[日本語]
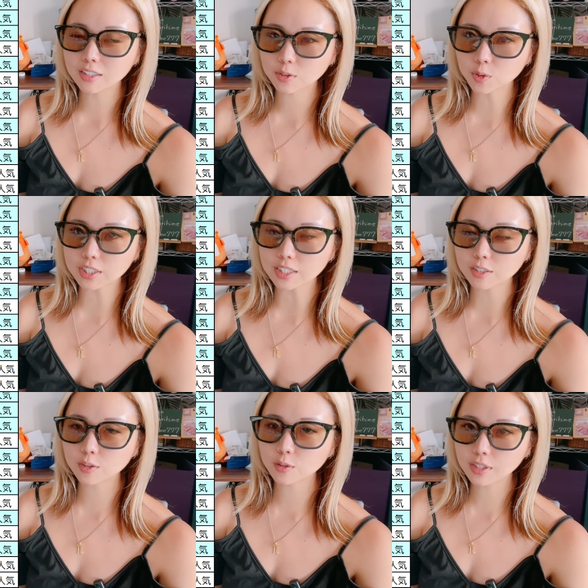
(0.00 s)
少し
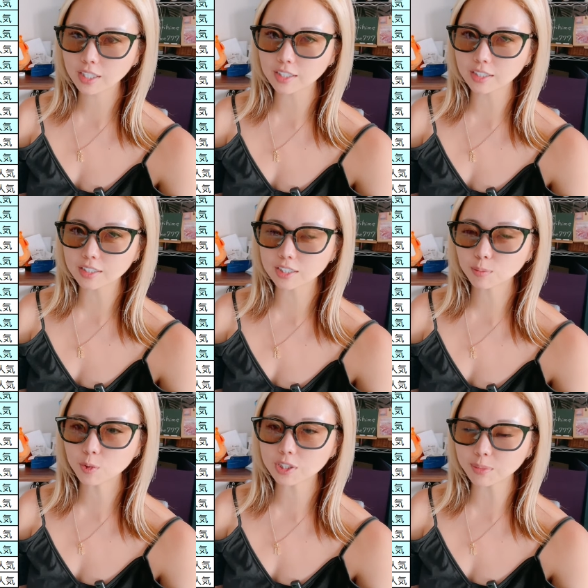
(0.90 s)
少ない感じ
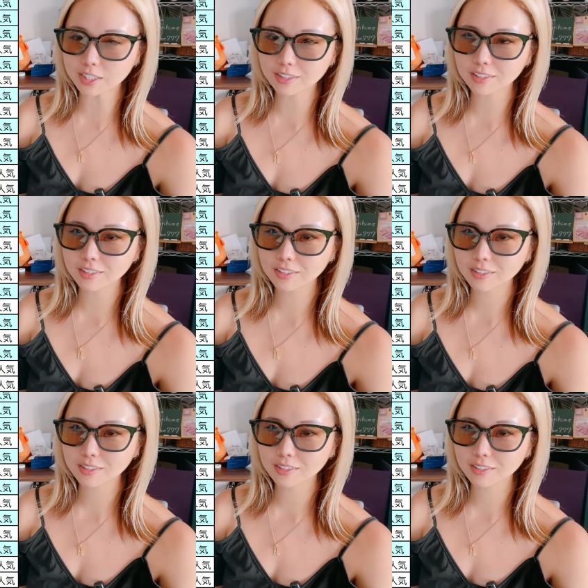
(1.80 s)
もします。